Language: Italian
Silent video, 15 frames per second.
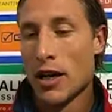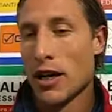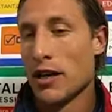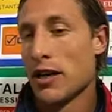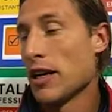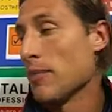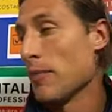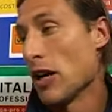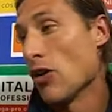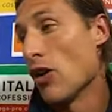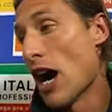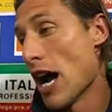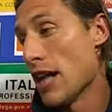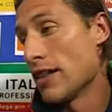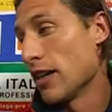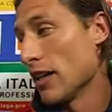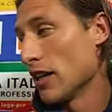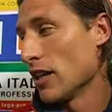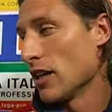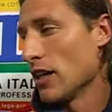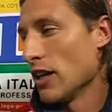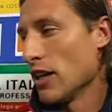nemmeno
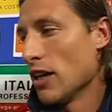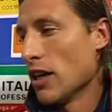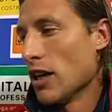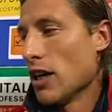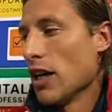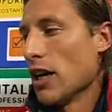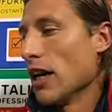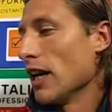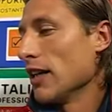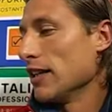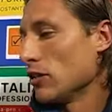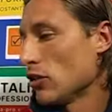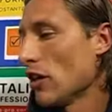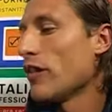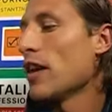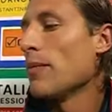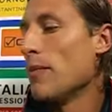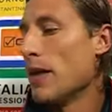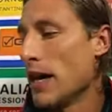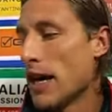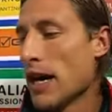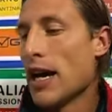altri. E ha detto
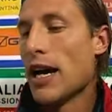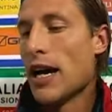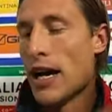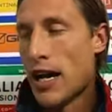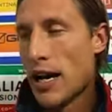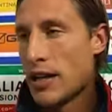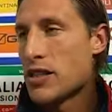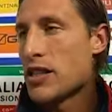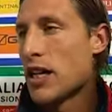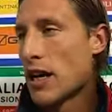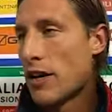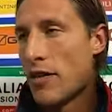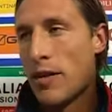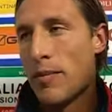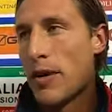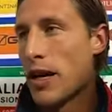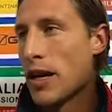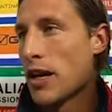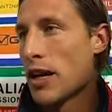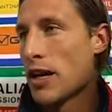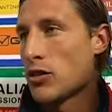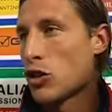avrebbe, sì, avrebbe